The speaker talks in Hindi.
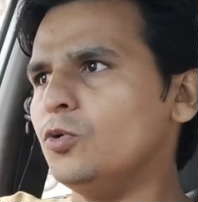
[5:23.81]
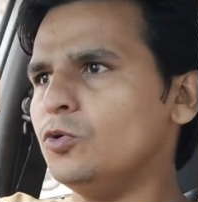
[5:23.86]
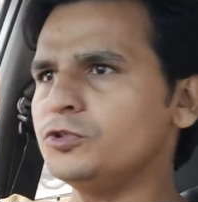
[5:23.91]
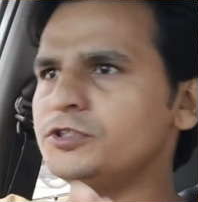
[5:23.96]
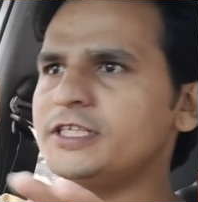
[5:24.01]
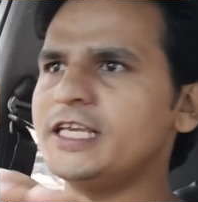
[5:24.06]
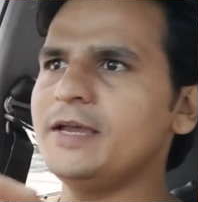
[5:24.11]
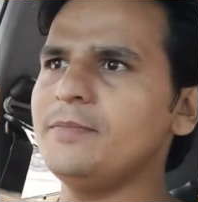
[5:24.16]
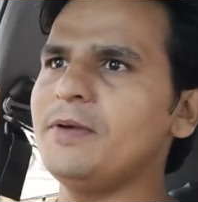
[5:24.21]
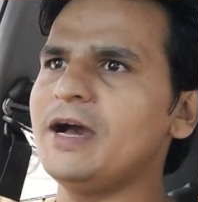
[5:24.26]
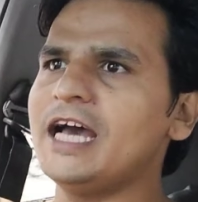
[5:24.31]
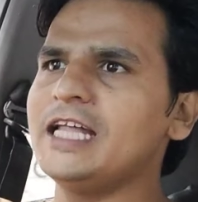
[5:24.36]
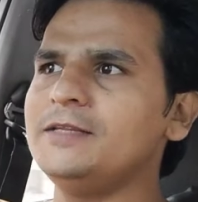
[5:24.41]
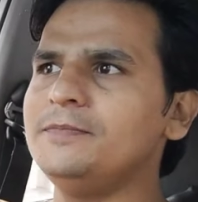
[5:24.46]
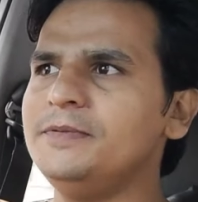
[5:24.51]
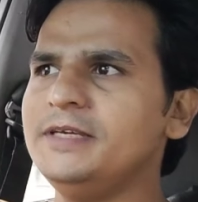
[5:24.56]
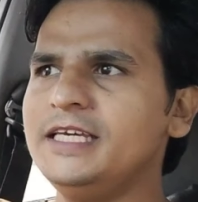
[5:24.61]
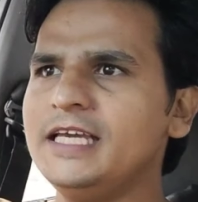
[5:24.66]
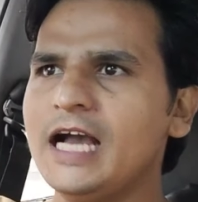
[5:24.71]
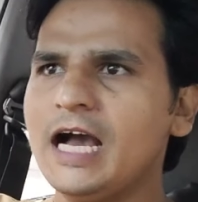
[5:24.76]
उसके बाद
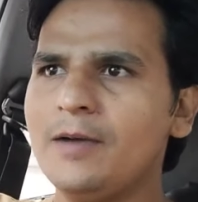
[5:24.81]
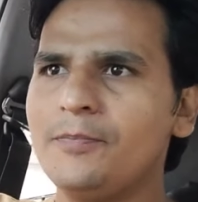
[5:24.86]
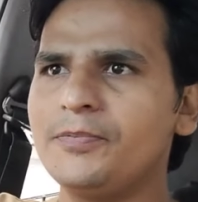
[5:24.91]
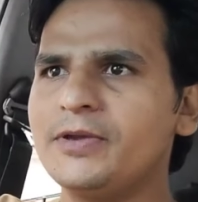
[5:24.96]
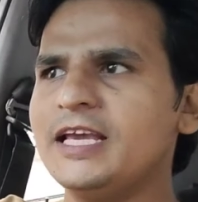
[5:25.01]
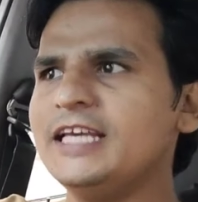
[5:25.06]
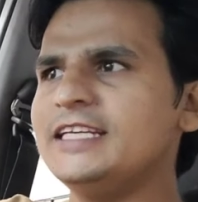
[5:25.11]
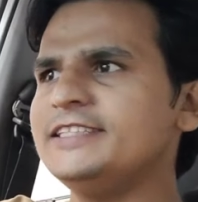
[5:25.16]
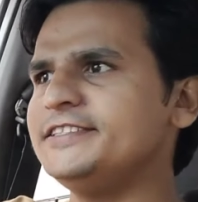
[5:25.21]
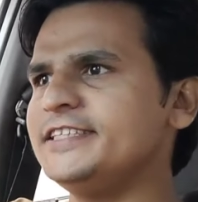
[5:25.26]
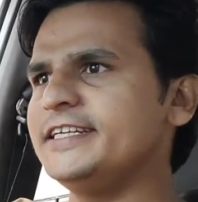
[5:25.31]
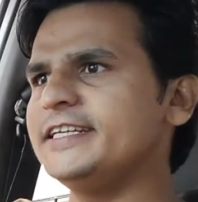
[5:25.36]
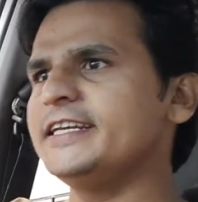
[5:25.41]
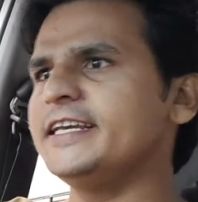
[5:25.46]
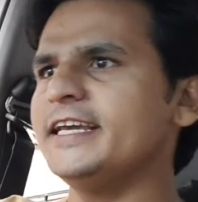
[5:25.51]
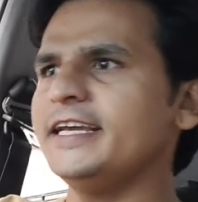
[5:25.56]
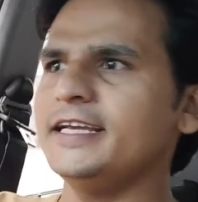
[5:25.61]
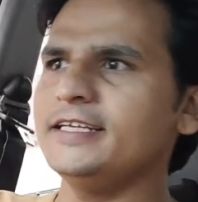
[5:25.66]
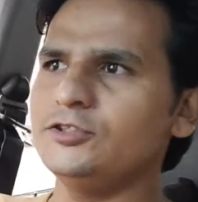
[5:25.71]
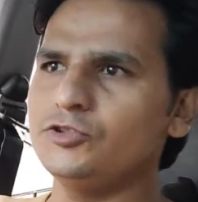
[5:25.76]
भी आपके इंजन
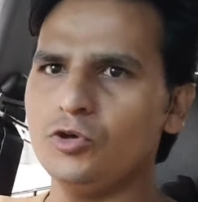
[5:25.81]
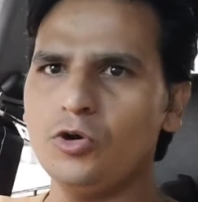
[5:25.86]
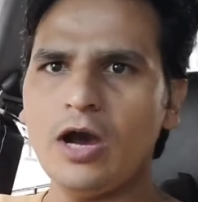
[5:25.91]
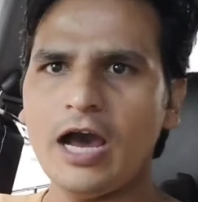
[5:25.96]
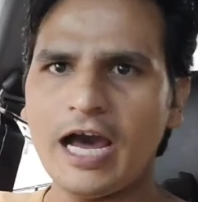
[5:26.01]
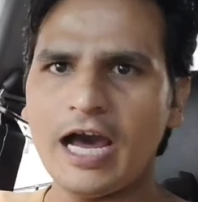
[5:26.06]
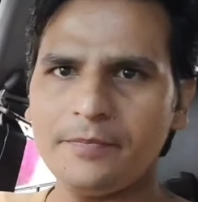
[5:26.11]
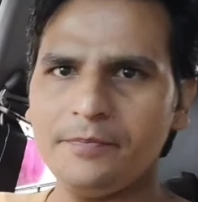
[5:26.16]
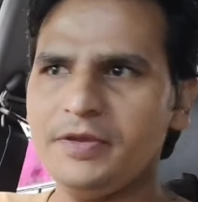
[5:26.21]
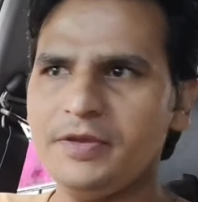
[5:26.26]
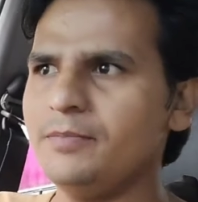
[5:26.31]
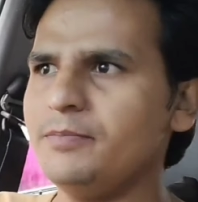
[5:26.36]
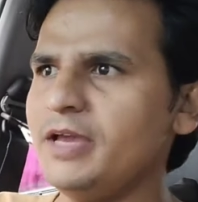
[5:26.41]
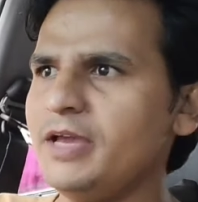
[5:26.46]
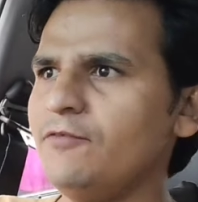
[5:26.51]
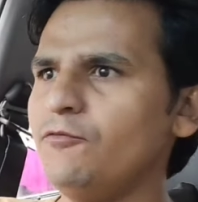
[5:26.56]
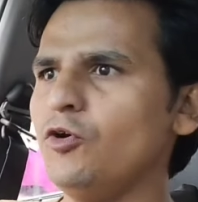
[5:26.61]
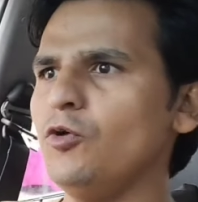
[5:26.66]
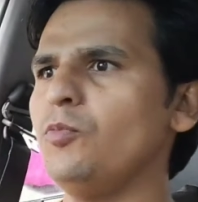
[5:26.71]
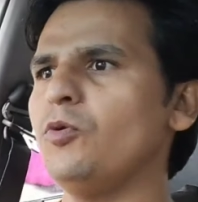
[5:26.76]
के जो आरपीएम
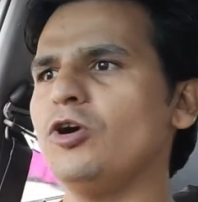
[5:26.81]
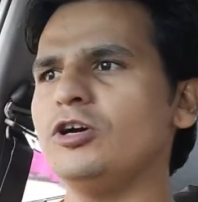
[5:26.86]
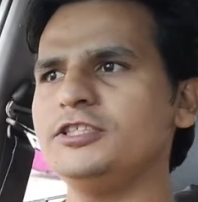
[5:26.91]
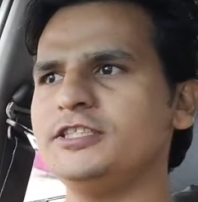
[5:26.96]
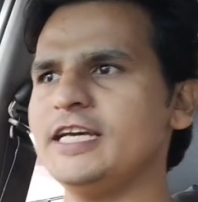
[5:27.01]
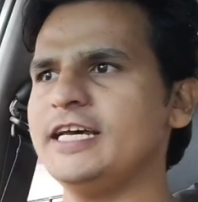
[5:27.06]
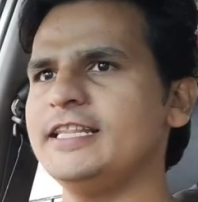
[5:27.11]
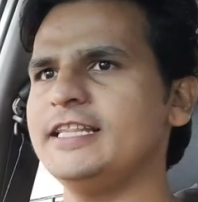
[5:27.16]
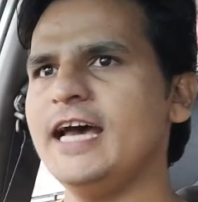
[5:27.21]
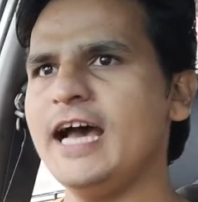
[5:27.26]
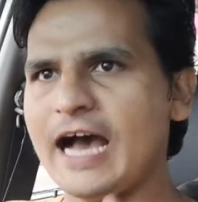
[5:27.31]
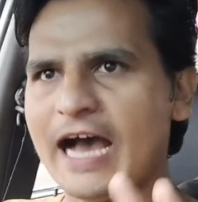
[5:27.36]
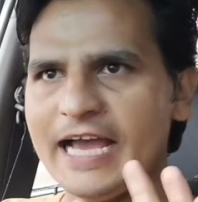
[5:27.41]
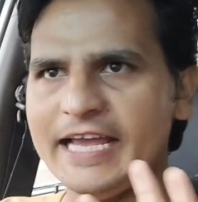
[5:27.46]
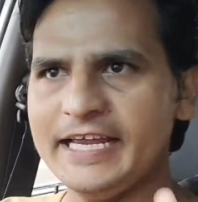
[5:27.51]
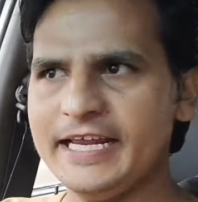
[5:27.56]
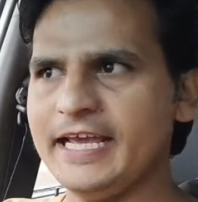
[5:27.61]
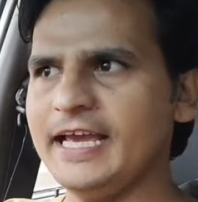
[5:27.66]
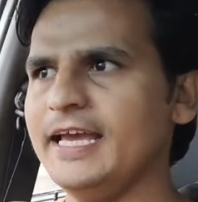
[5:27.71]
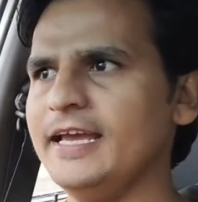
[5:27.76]
है वो बहुत ज़्यादा
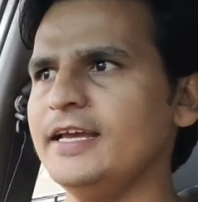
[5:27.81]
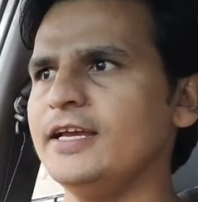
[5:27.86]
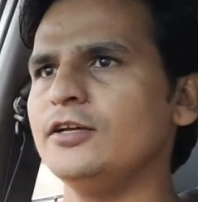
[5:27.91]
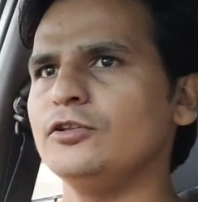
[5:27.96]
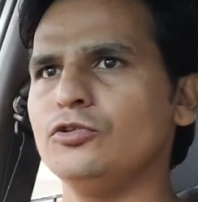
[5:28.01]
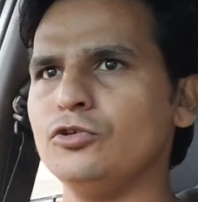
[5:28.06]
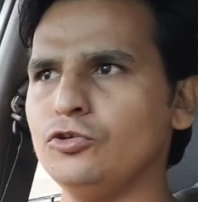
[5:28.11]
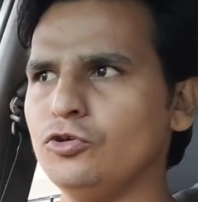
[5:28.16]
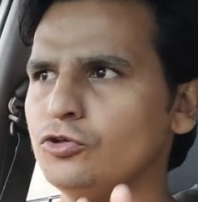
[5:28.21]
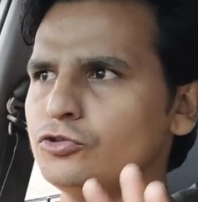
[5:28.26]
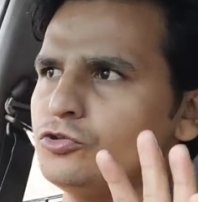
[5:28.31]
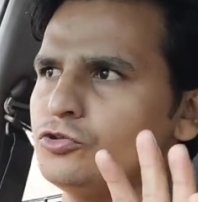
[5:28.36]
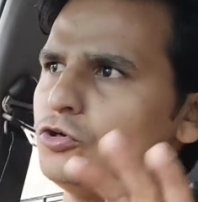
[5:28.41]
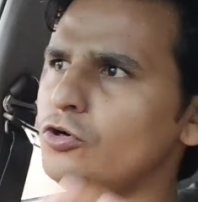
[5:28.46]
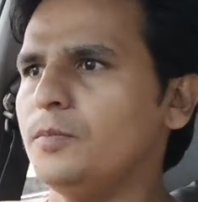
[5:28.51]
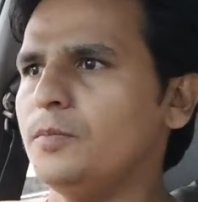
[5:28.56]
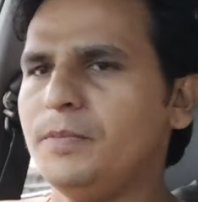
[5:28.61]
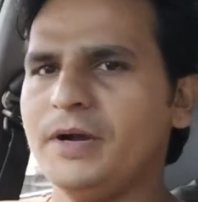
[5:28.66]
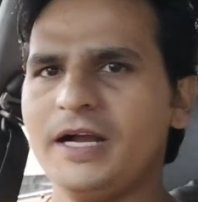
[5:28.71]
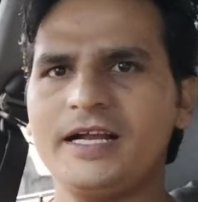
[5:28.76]
हाई है तो
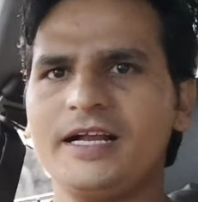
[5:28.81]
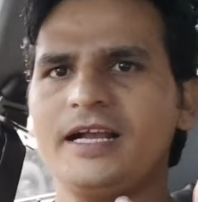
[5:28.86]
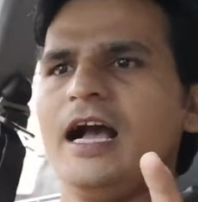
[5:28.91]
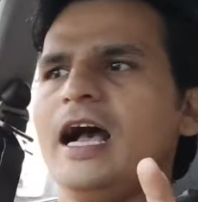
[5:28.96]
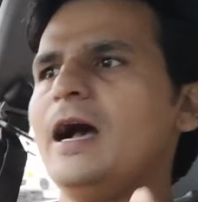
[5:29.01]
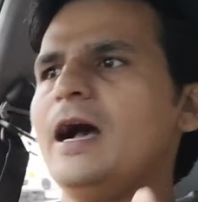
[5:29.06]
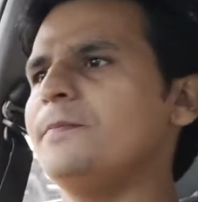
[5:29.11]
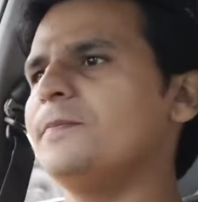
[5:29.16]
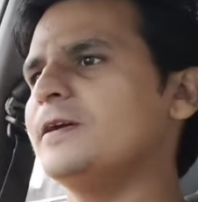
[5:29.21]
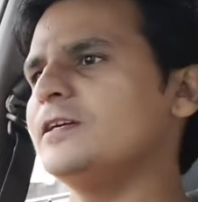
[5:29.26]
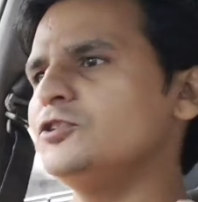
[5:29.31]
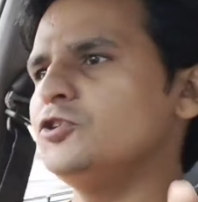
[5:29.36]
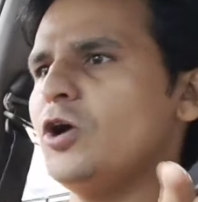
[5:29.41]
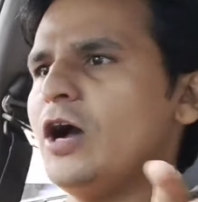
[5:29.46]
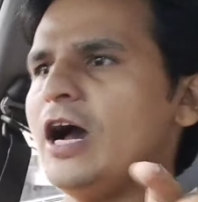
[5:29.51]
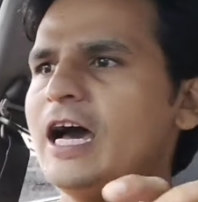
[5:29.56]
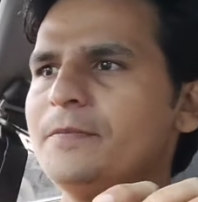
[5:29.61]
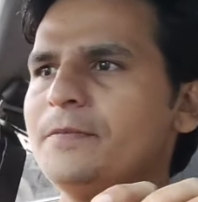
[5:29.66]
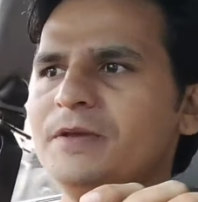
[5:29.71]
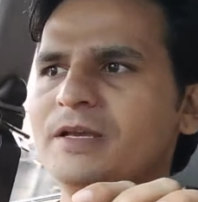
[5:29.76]
दोस्तों पक्का आपका जो
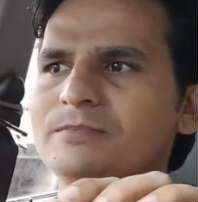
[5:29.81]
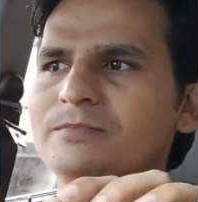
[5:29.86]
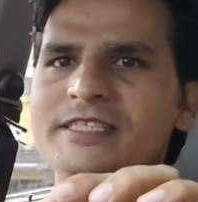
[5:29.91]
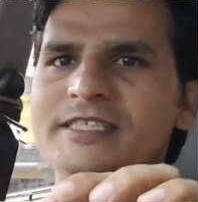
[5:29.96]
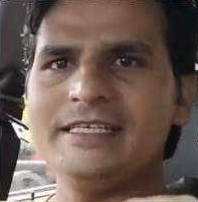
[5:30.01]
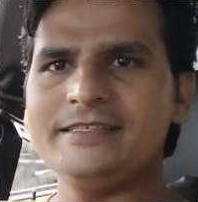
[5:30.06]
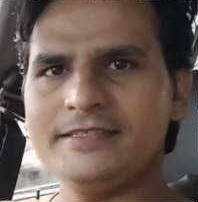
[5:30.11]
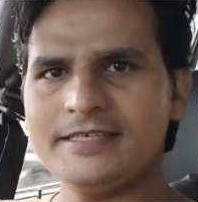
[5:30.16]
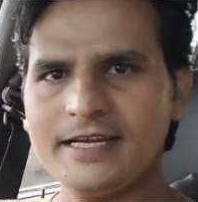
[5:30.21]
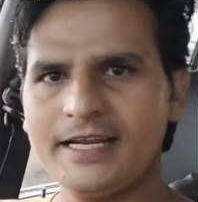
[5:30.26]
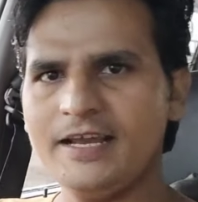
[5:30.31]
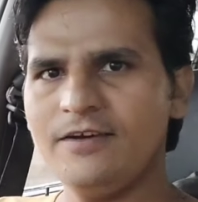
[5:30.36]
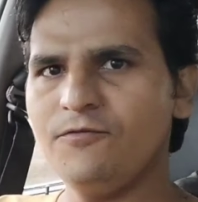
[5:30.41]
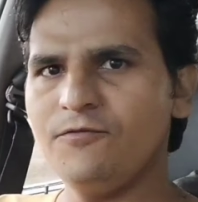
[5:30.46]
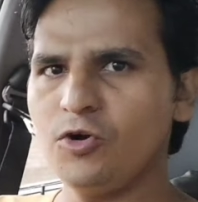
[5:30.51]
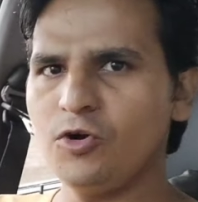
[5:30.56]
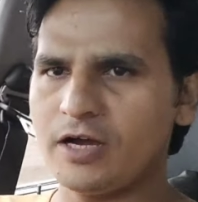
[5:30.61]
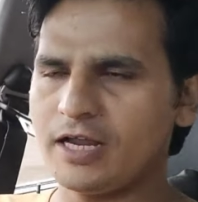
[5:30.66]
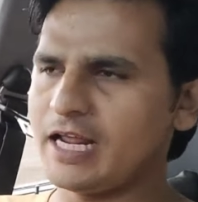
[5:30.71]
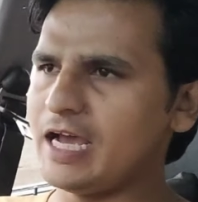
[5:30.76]
आरपीएम सेंसर है
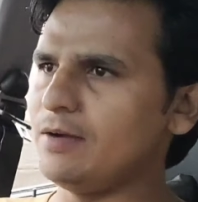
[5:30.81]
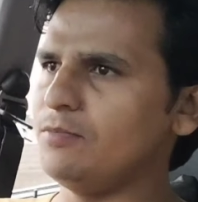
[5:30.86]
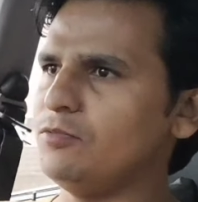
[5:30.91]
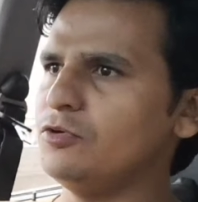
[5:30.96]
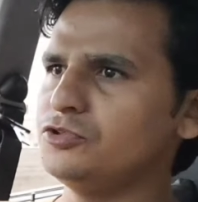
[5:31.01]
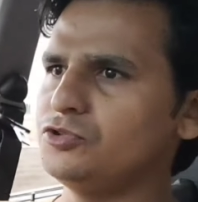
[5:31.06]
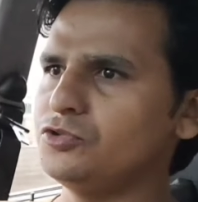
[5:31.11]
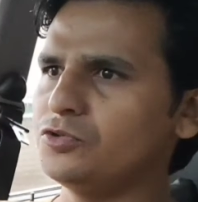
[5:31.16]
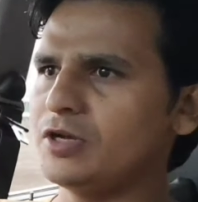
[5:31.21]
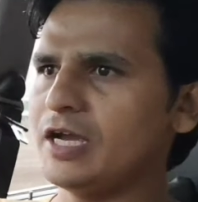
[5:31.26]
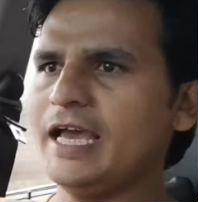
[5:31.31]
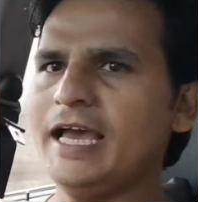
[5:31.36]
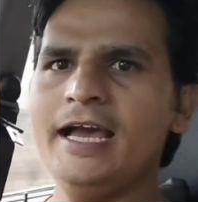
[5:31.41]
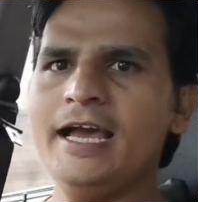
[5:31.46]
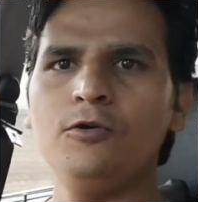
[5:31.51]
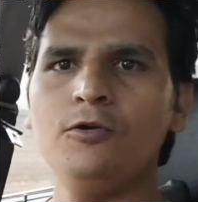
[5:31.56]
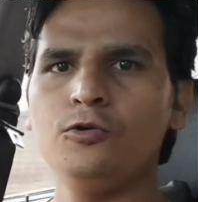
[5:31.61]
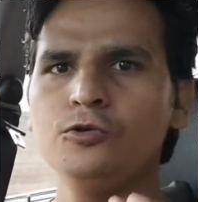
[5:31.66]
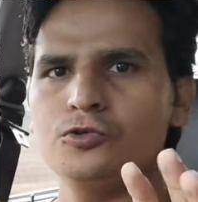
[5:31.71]
वो ख़राब हो चुका है